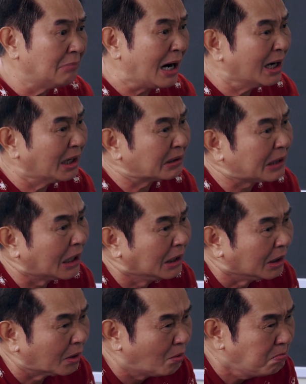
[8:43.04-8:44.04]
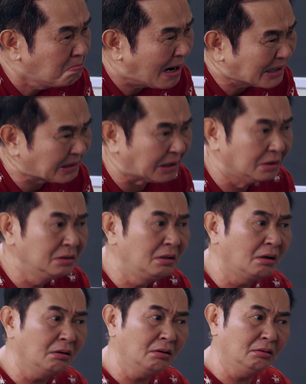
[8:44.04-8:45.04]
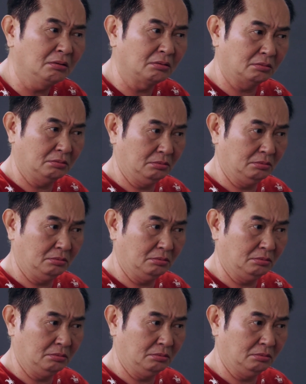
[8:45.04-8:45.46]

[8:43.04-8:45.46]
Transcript: Ba là thần cung bất tử đó.